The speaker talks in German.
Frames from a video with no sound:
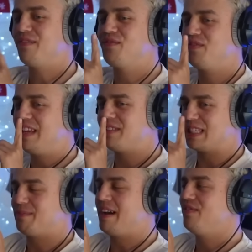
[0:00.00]
mein wir, das
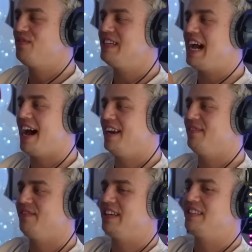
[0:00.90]
machen wir an, wenn
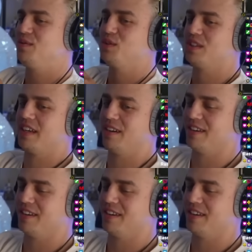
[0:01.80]
wir nicht duschen gehen oder